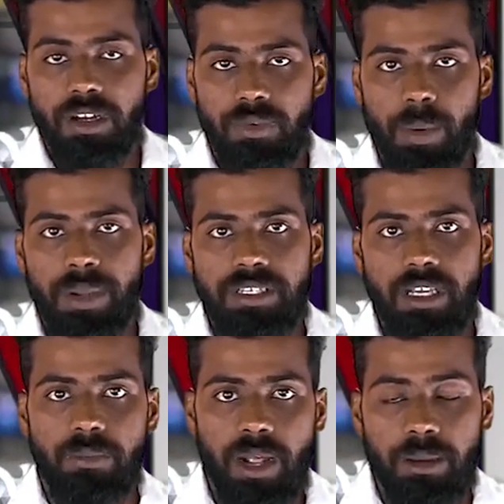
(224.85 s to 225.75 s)
விடைபெறி
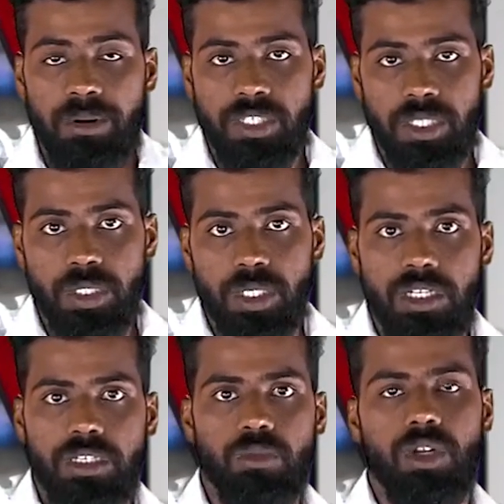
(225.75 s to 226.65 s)
செல்லும் நான் எம்என் சது
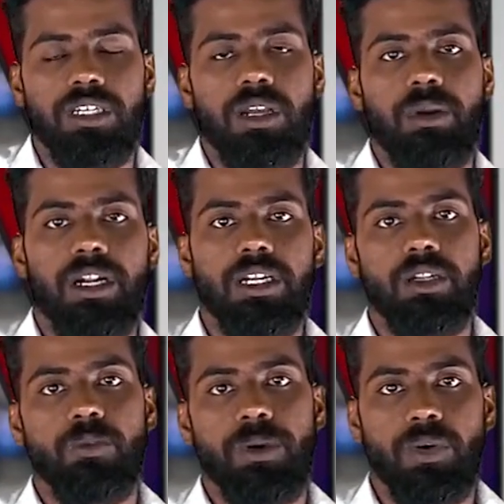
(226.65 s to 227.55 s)
தொடர்ந்தும் உலக
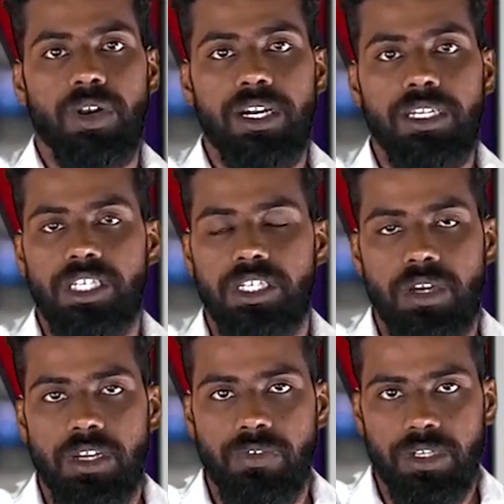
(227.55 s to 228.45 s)
தமிழர்களின் உண்மை குரலான டி
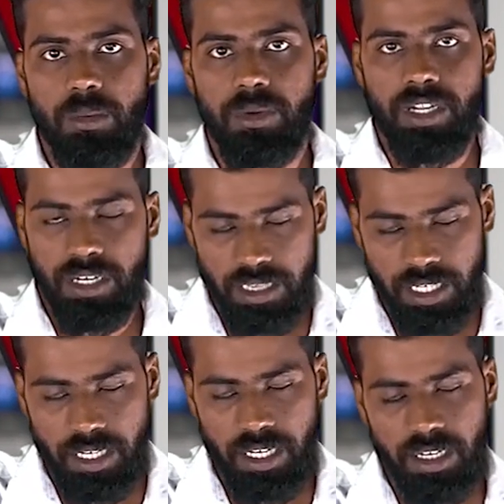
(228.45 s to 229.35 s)
டுவெண்ட்டி ஃபோர் தமிழுடன்
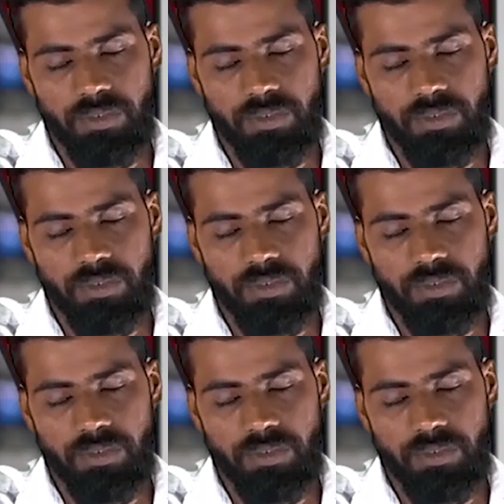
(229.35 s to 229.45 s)
இணைந்திருங்கள்